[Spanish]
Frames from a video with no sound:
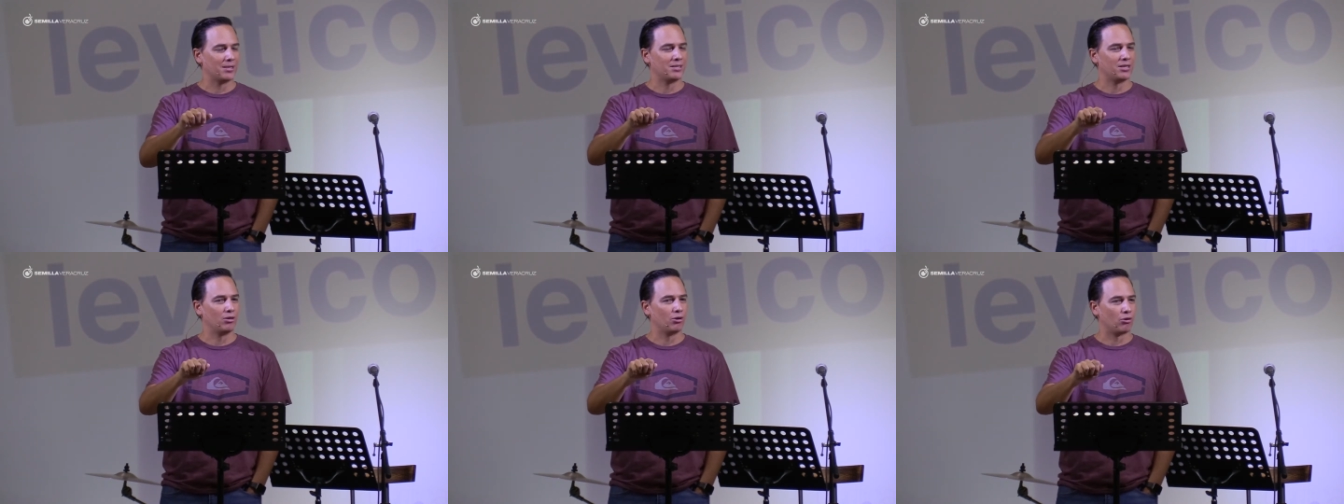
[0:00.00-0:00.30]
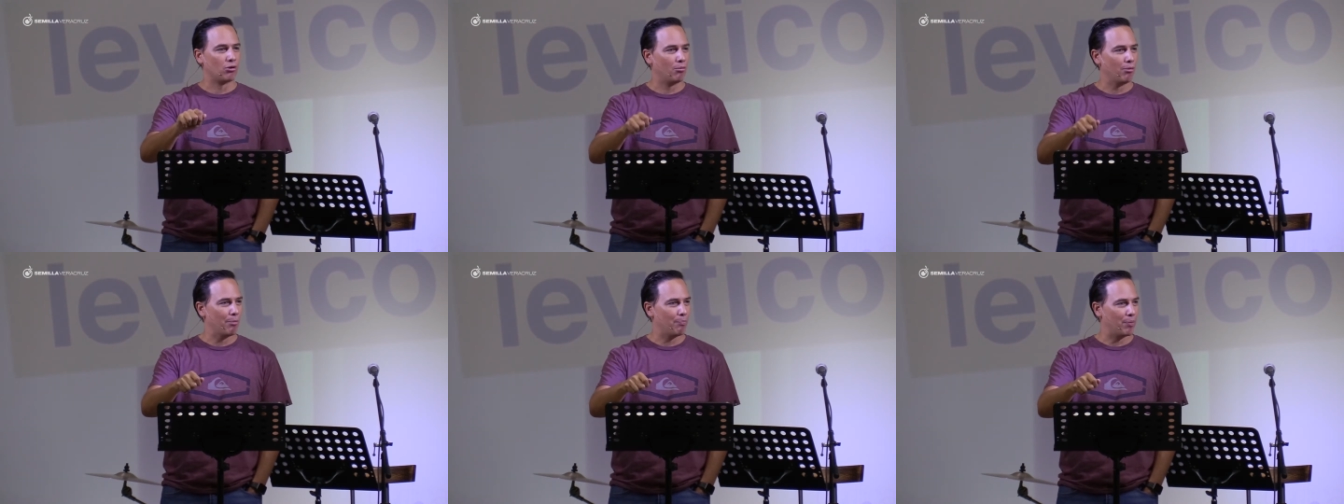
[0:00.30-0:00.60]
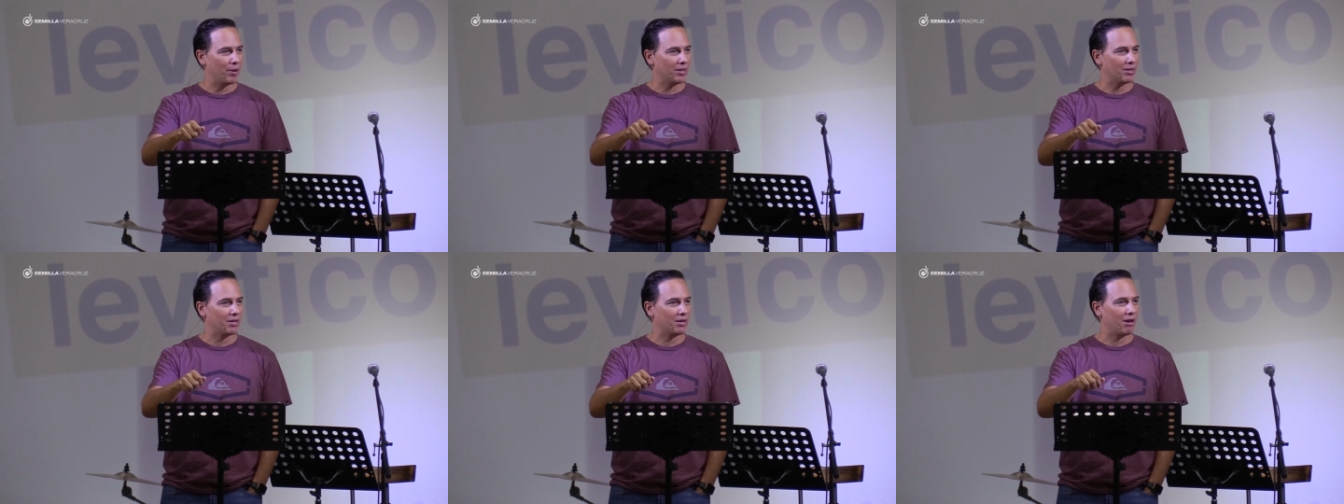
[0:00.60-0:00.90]
sino cómo
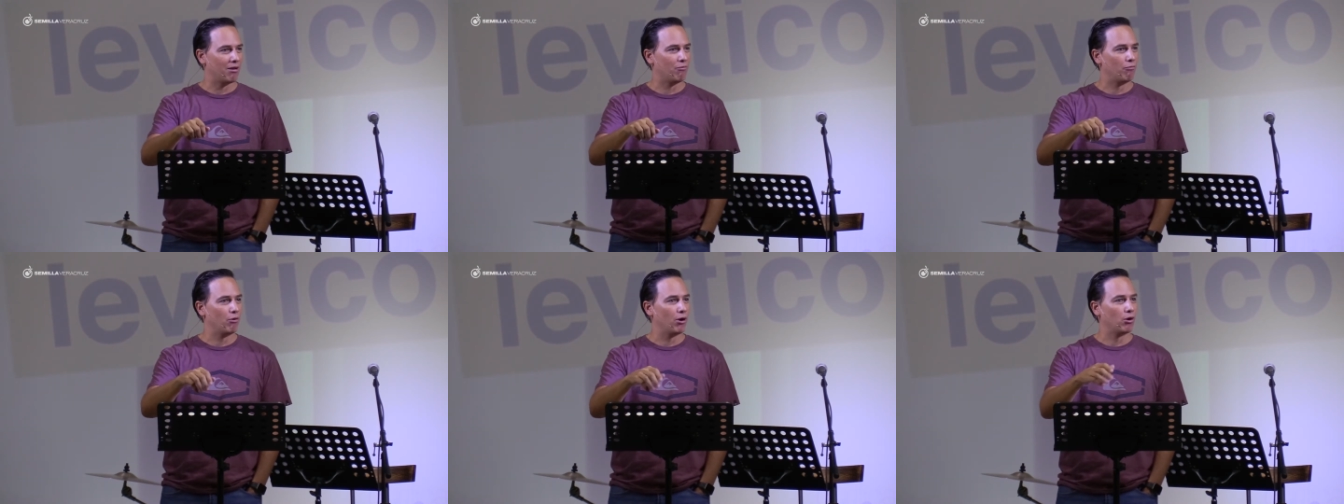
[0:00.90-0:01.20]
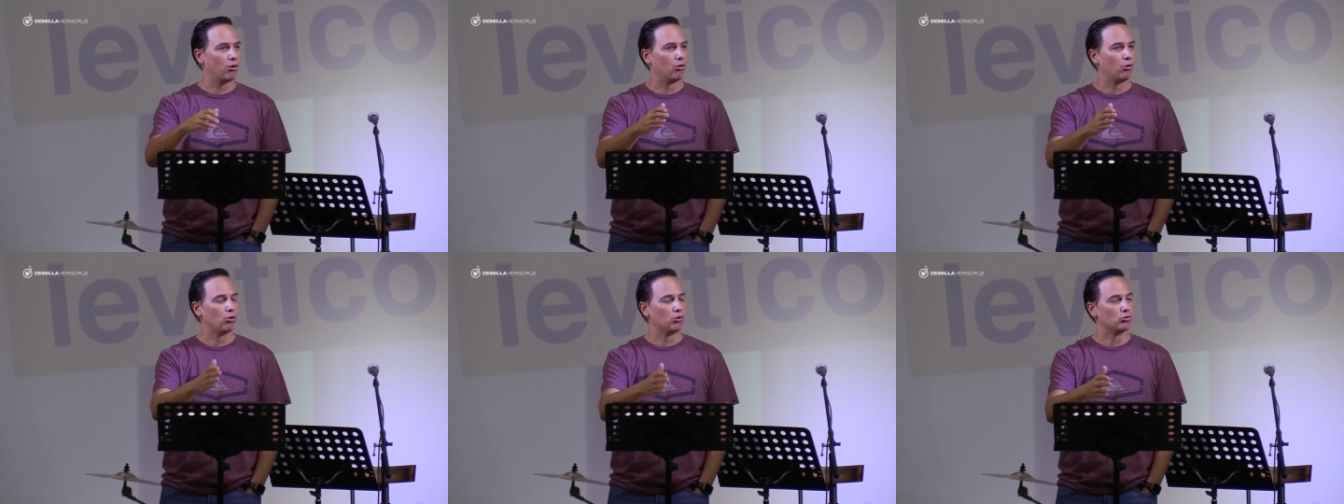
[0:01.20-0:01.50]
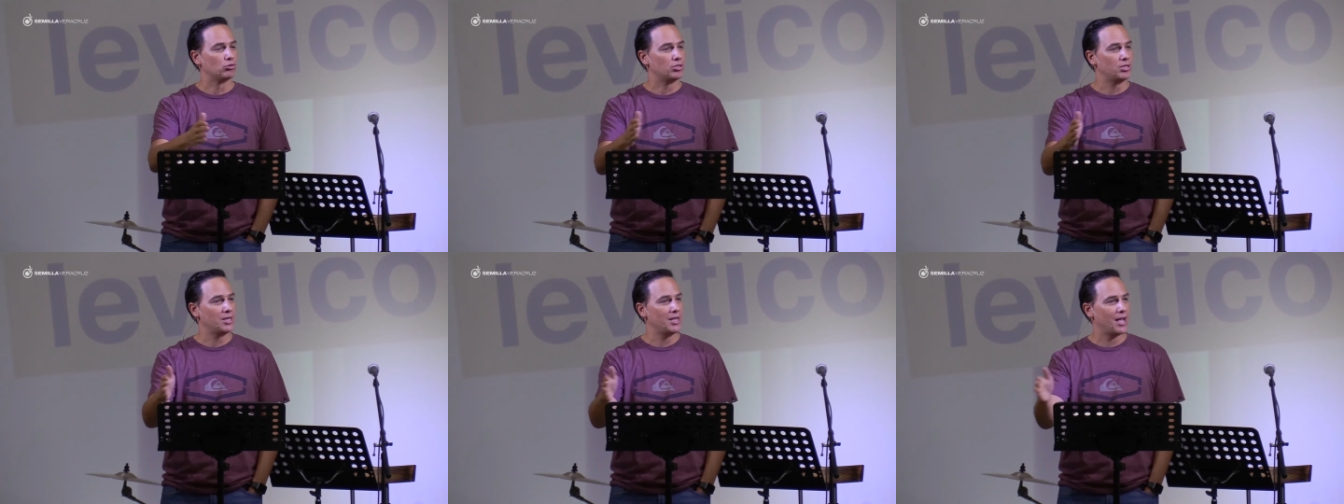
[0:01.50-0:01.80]
prenden el fuego
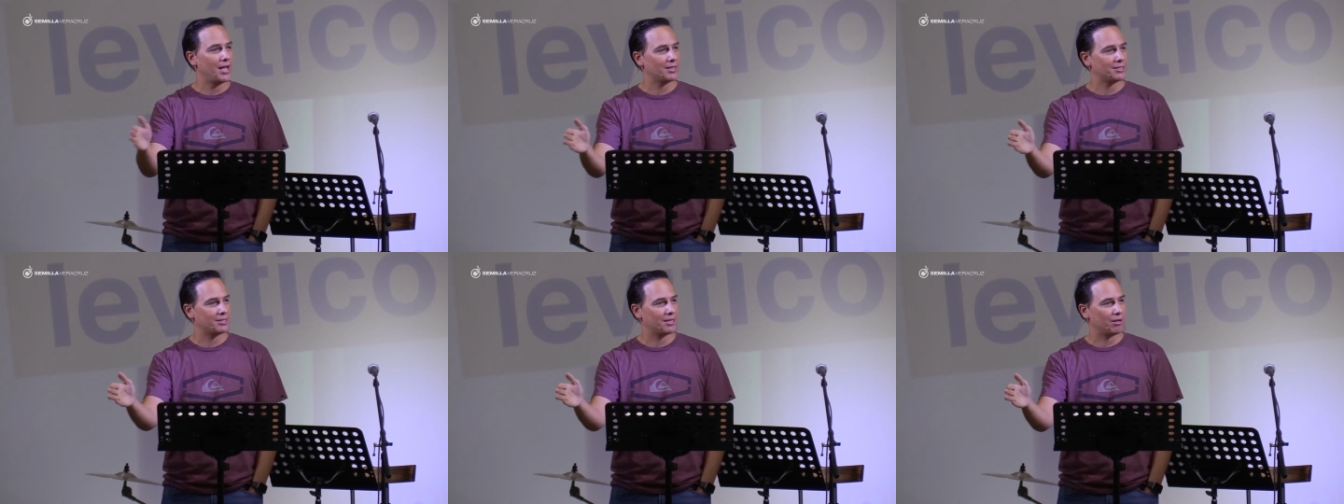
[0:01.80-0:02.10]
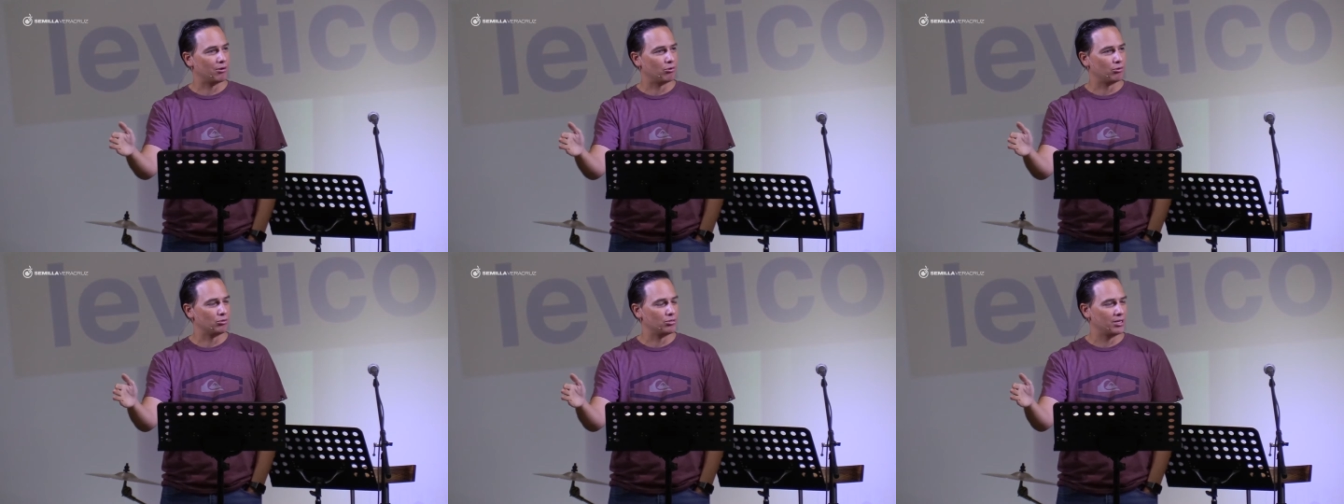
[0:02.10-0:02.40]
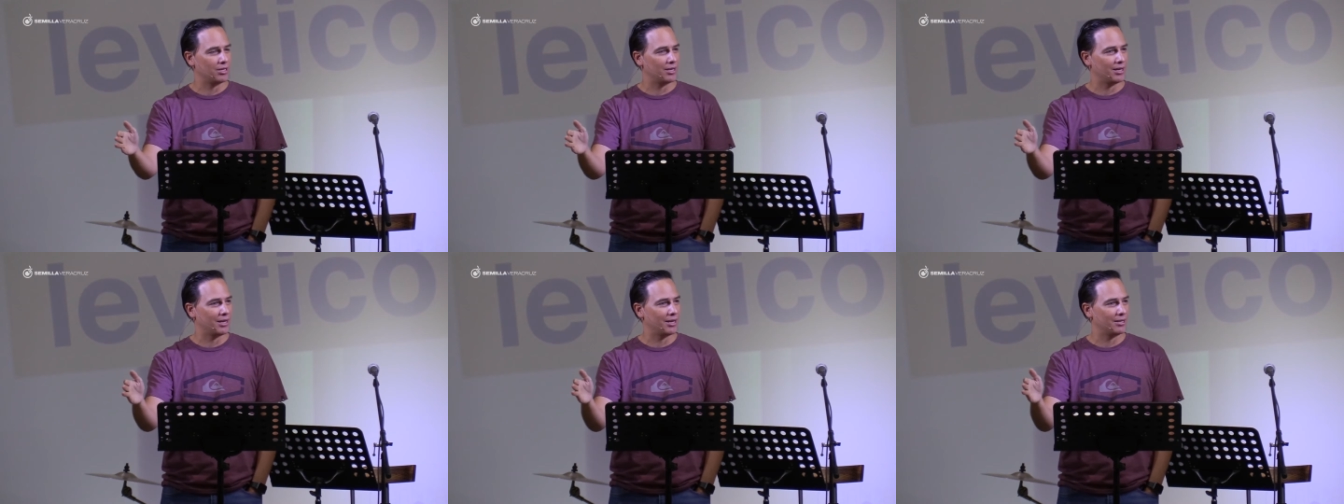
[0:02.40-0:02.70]
los días que
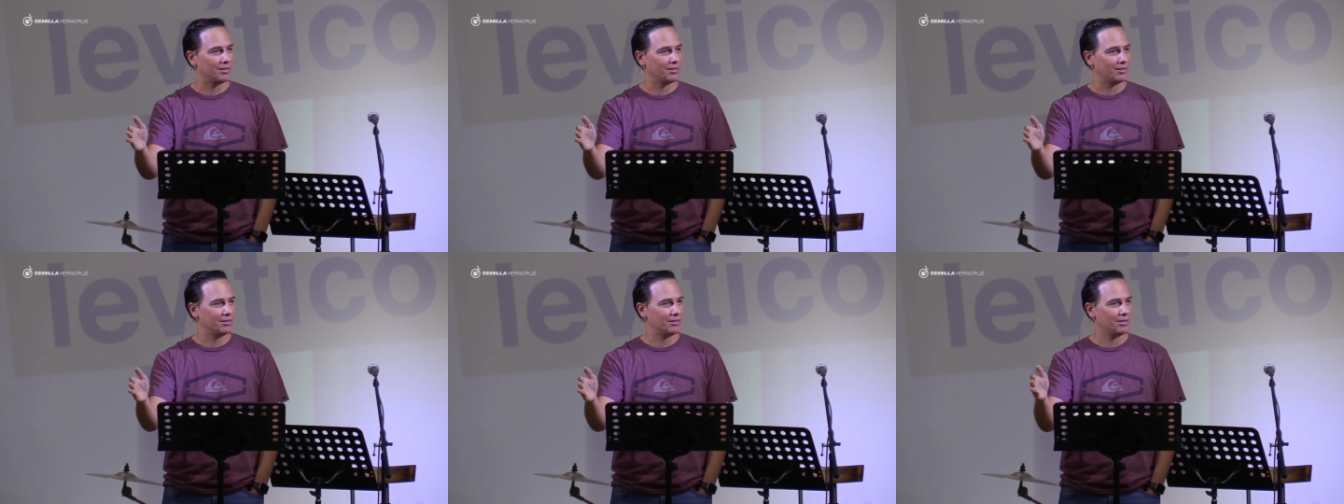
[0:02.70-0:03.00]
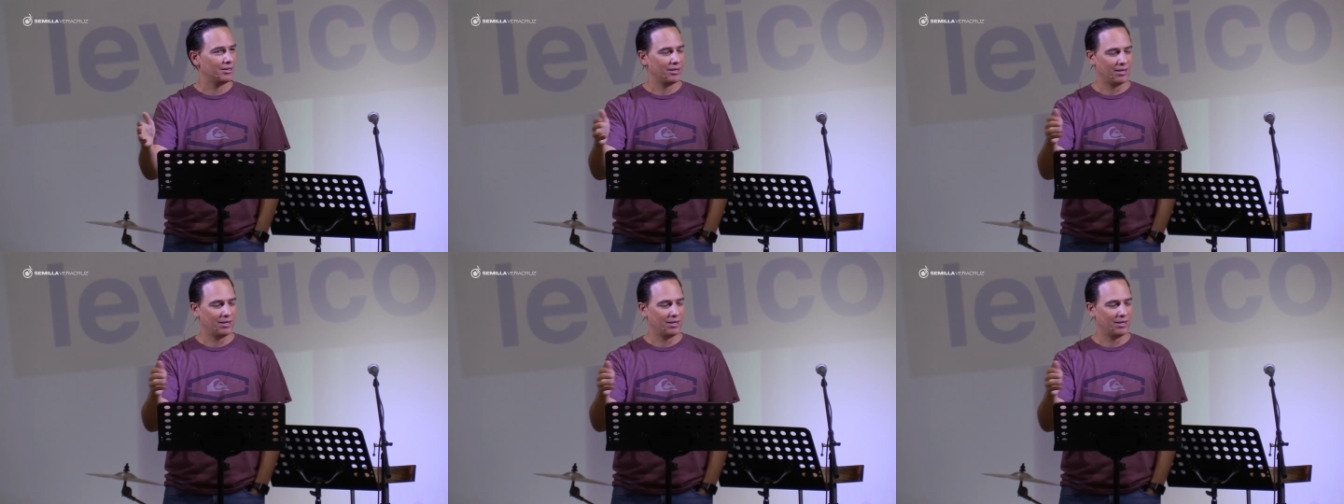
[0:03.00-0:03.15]
cocinan.